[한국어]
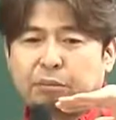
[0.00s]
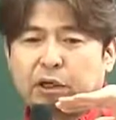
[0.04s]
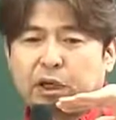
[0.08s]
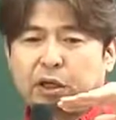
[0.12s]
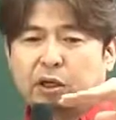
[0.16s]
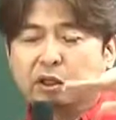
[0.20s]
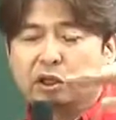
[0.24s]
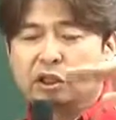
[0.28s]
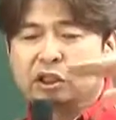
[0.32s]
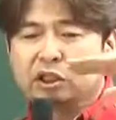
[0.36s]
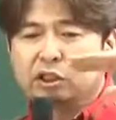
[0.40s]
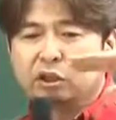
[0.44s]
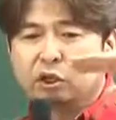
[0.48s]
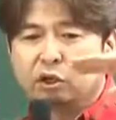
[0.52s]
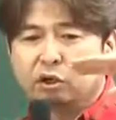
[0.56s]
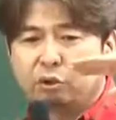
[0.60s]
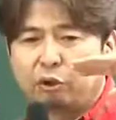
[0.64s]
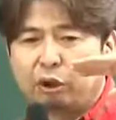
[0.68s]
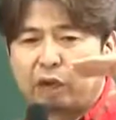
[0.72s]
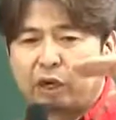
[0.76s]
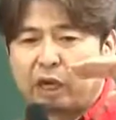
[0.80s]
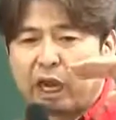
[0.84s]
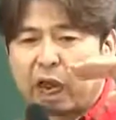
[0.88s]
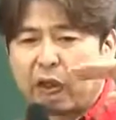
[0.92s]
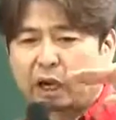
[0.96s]
될 거 그걸
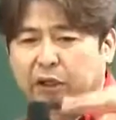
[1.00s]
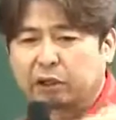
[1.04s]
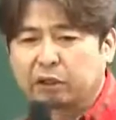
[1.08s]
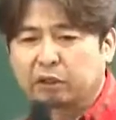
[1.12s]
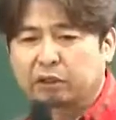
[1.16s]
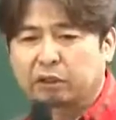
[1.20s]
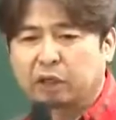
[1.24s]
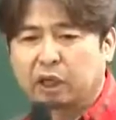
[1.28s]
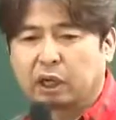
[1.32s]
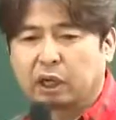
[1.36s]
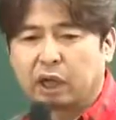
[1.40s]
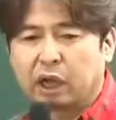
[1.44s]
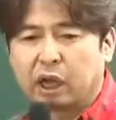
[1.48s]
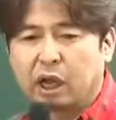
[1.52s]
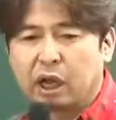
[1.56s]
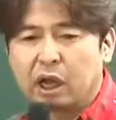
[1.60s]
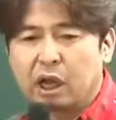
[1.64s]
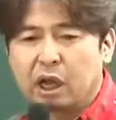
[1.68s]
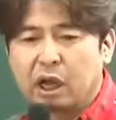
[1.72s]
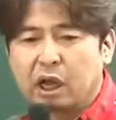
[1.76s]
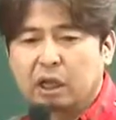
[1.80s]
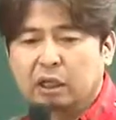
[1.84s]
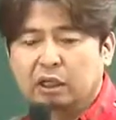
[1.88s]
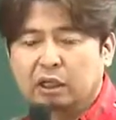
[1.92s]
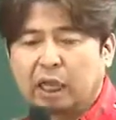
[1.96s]
괜히 아꼈다가
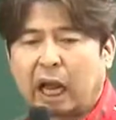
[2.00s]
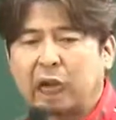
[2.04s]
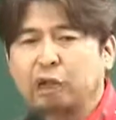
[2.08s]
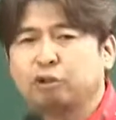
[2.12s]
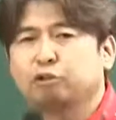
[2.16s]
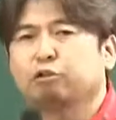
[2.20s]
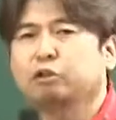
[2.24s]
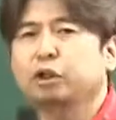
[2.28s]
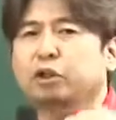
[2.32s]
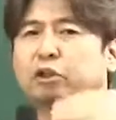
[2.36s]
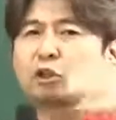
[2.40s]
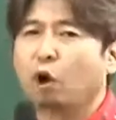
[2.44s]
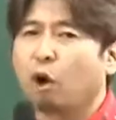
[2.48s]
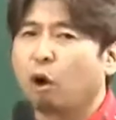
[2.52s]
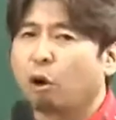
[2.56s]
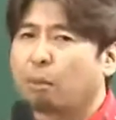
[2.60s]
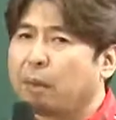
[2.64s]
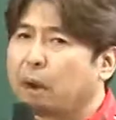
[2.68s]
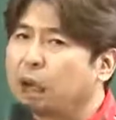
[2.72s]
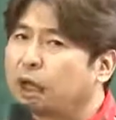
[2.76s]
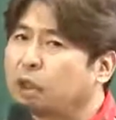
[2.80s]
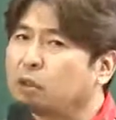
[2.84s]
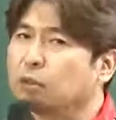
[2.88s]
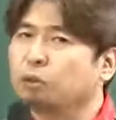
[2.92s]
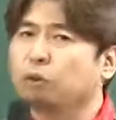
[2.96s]
나중에 더
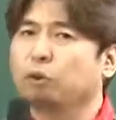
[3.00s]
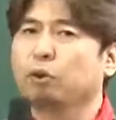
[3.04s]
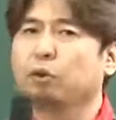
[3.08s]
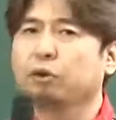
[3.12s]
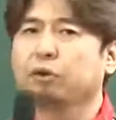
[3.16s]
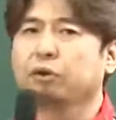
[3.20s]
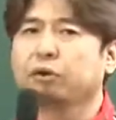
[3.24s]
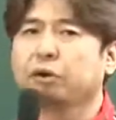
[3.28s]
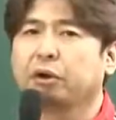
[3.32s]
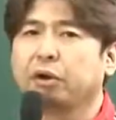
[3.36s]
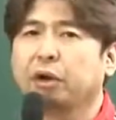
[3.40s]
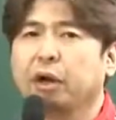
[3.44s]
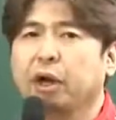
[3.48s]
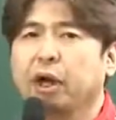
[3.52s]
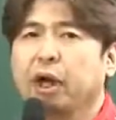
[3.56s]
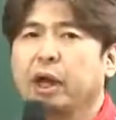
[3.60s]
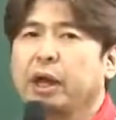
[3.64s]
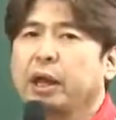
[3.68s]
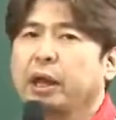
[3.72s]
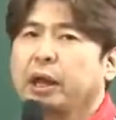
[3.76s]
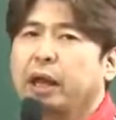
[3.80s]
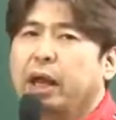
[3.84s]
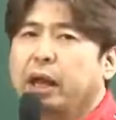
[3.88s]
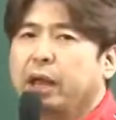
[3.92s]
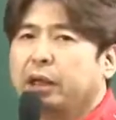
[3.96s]
많은 노력을
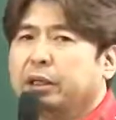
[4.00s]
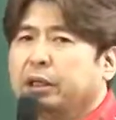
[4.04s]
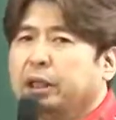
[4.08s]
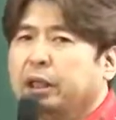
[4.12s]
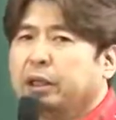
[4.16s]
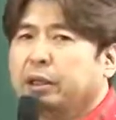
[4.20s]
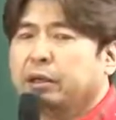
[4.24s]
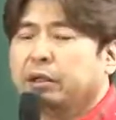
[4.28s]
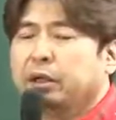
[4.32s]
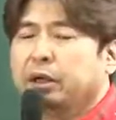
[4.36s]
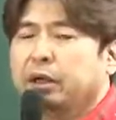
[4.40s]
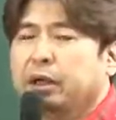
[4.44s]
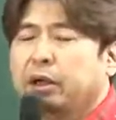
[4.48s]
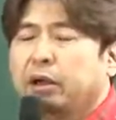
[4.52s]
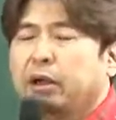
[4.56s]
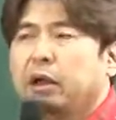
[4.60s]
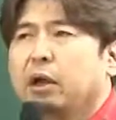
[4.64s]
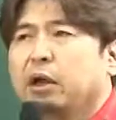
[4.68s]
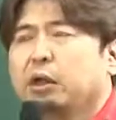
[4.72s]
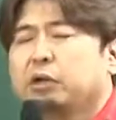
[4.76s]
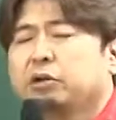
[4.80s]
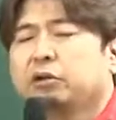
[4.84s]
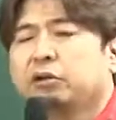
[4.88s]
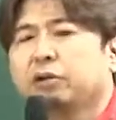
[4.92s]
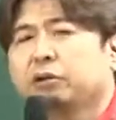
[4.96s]
해야 되는
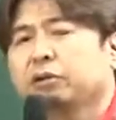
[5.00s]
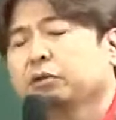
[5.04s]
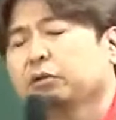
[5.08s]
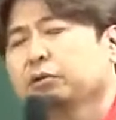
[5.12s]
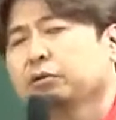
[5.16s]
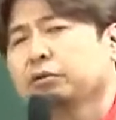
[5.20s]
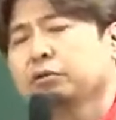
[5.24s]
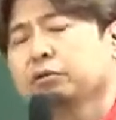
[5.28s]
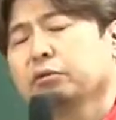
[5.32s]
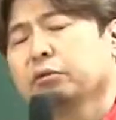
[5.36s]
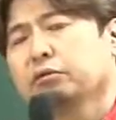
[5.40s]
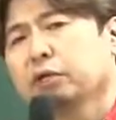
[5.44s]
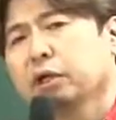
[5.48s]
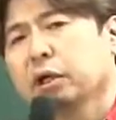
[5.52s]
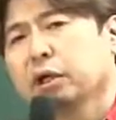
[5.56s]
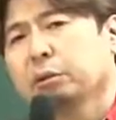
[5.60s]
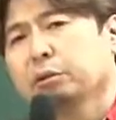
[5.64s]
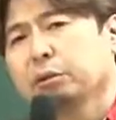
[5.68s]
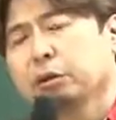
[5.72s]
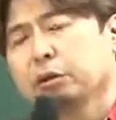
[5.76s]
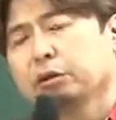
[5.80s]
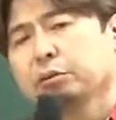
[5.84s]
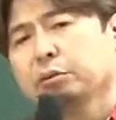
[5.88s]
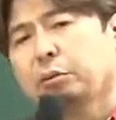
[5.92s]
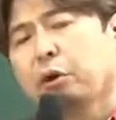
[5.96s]
그거는 제가 볼
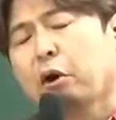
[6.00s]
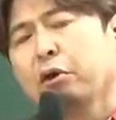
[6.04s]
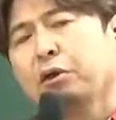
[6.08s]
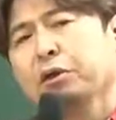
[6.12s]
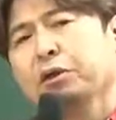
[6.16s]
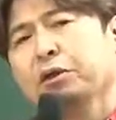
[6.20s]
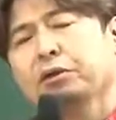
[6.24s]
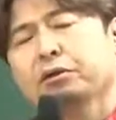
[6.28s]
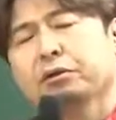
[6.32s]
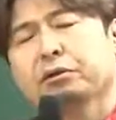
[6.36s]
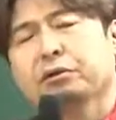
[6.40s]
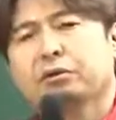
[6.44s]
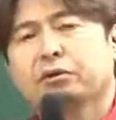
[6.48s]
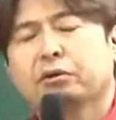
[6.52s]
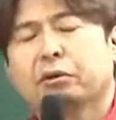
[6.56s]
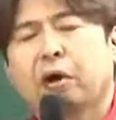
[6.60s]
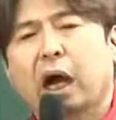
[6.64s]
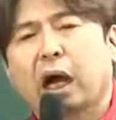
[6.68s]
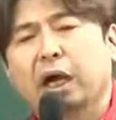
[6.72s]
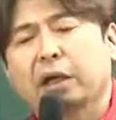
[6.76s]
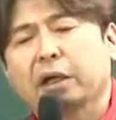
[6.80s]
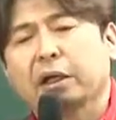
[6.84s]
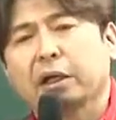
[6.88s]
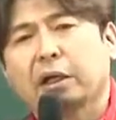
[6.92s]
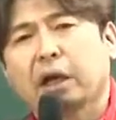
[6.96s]
때 좀 어리석은 거
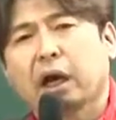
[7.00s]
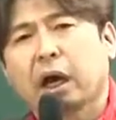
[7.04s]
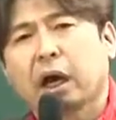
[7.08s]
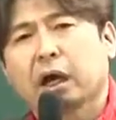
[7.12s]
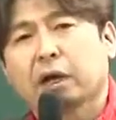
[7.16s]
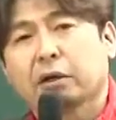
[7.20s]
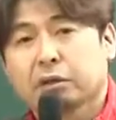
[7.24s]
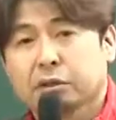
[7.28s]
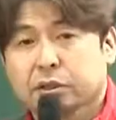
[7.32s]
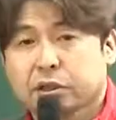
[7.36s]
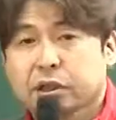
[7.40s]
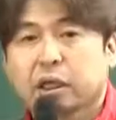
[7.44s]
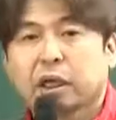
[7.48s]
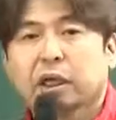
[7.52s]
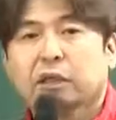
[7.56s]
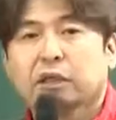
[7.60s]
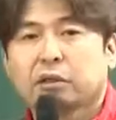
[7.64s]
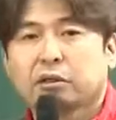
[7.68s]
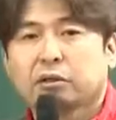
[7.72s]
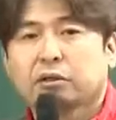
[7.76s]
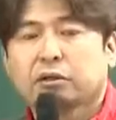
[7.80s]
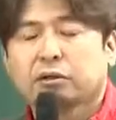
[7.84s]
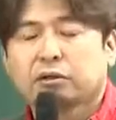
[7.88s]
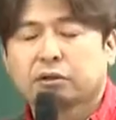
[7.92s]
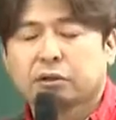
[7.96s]
아닌가 그런 생각이
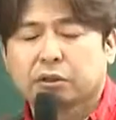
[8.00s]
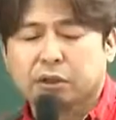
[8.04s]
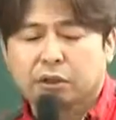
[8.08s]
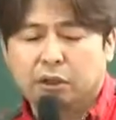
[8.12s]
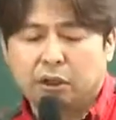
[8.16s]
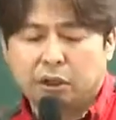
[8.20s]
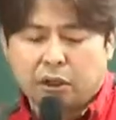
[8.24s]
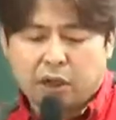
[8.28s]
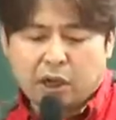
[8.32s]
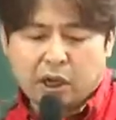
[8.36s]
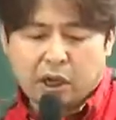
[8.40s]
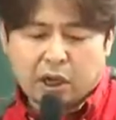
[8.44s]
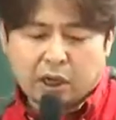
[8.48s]
들거든요.